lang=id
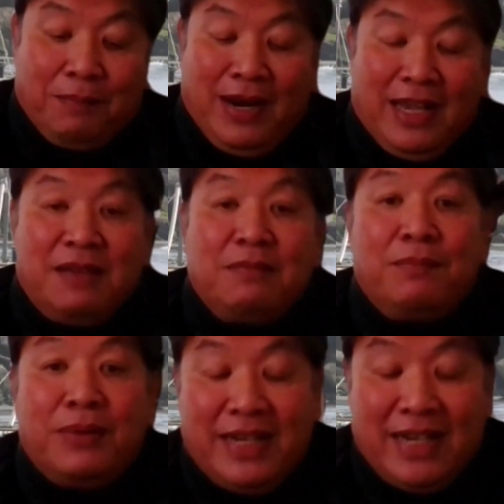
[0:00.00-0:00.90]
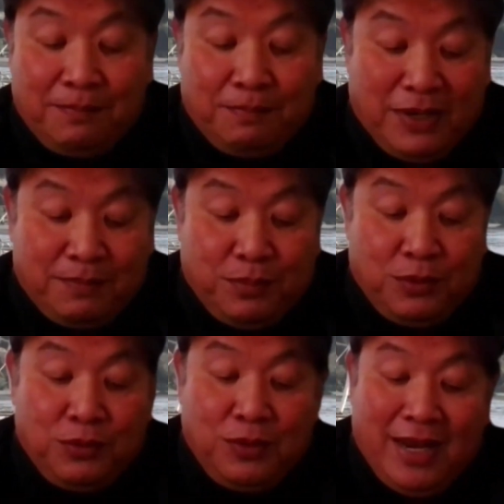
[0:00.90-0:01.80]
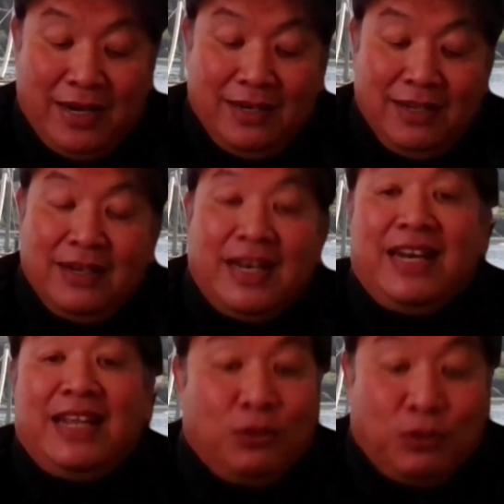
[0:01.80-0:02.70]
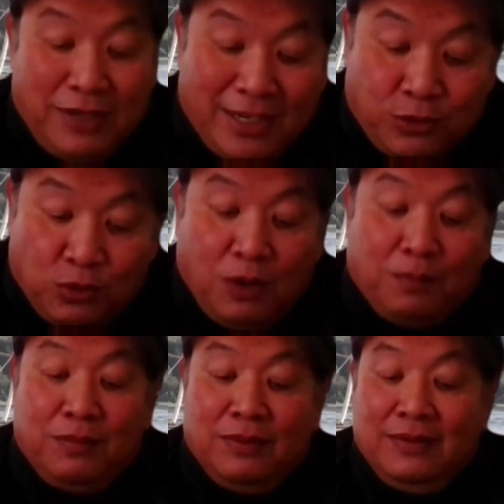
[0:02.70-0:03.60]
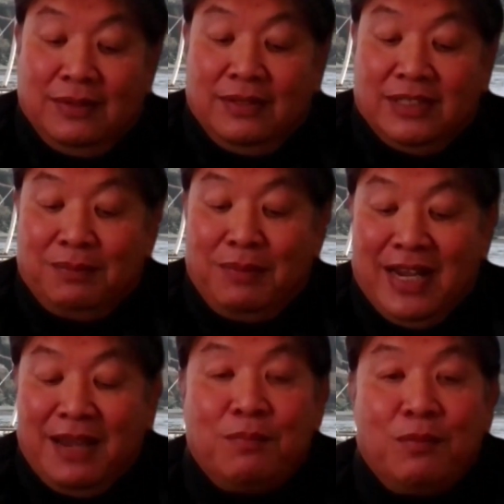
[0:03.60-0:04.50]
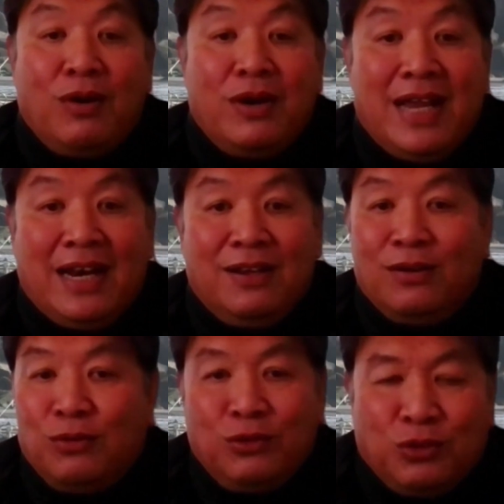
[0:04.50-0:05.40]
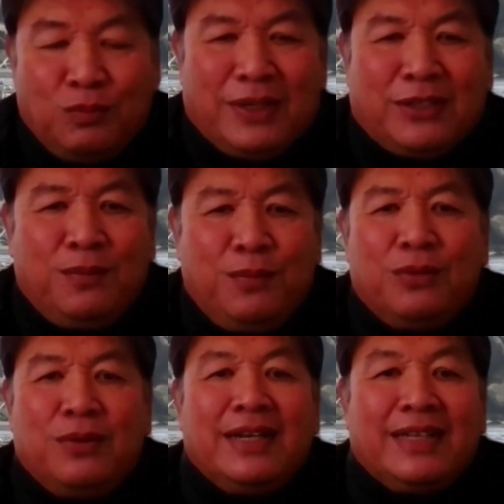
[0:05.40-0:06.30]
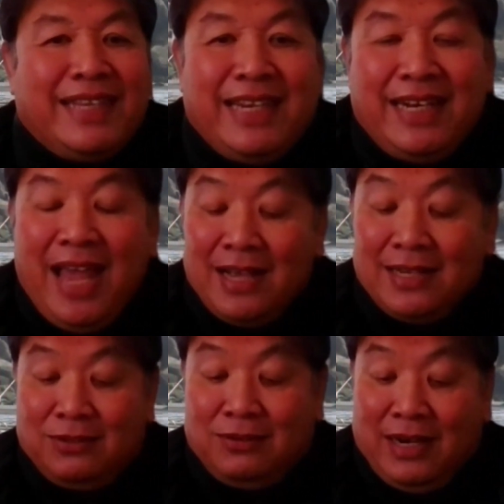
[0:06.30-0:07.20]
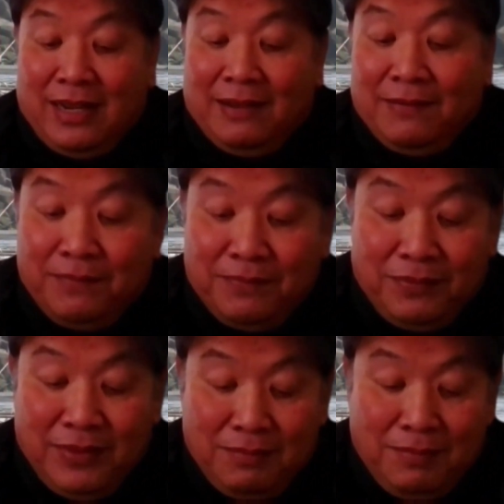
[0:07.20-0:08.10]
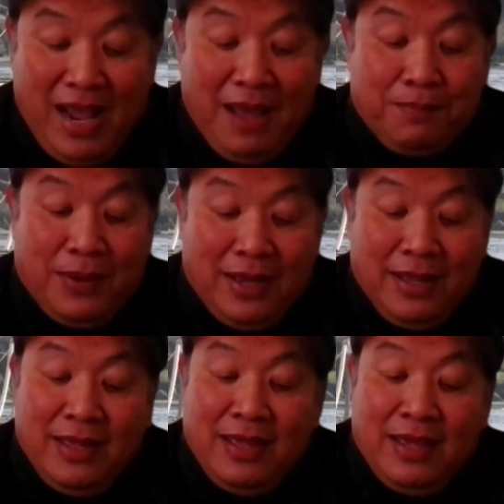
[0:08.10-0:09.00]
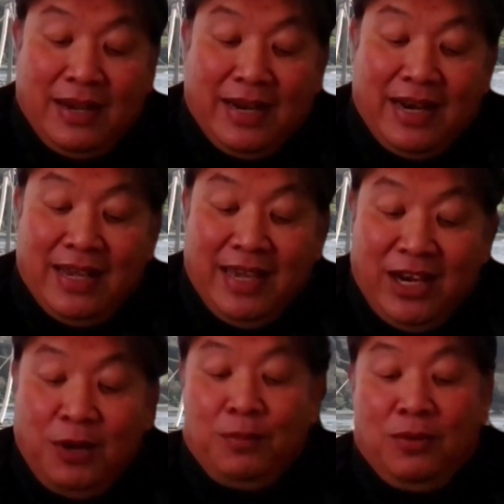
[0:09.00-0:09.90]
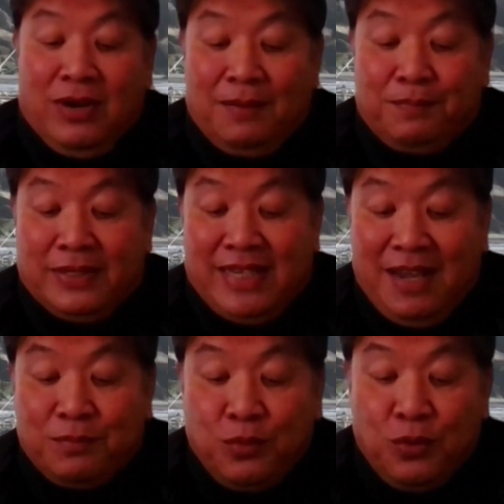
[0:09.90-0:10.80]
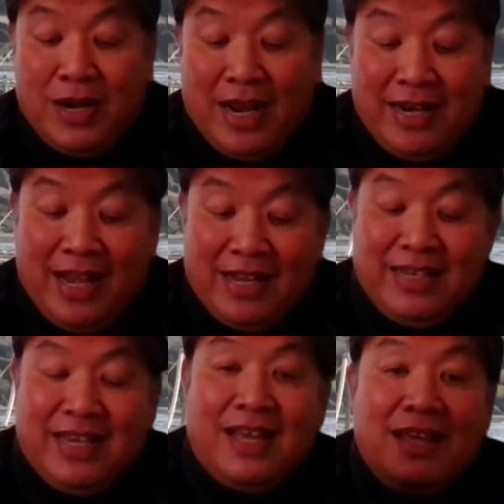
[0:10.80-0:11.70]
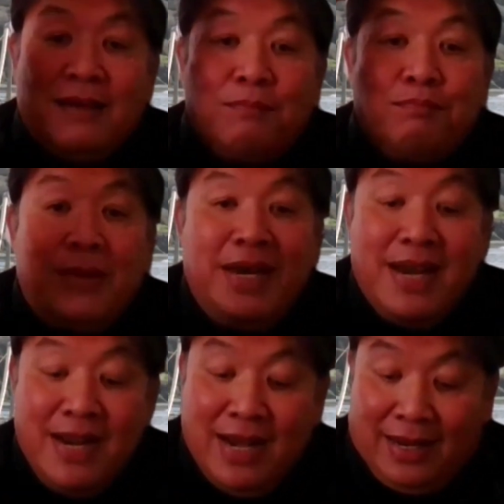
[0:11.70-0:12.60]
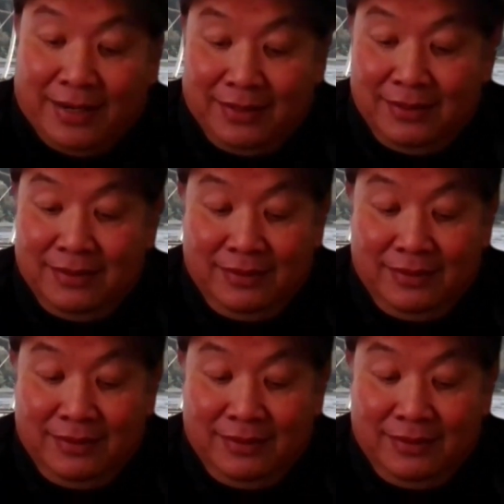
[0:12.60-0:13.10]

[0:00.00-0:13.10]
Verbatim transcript: apalagi memberikan perpuluhan, dan itu sudah cukup sebagai modal untuk bertumbuh. Tidak, saudara. Mengapa? Karena hidup orang percaya bukan hanya mendengar,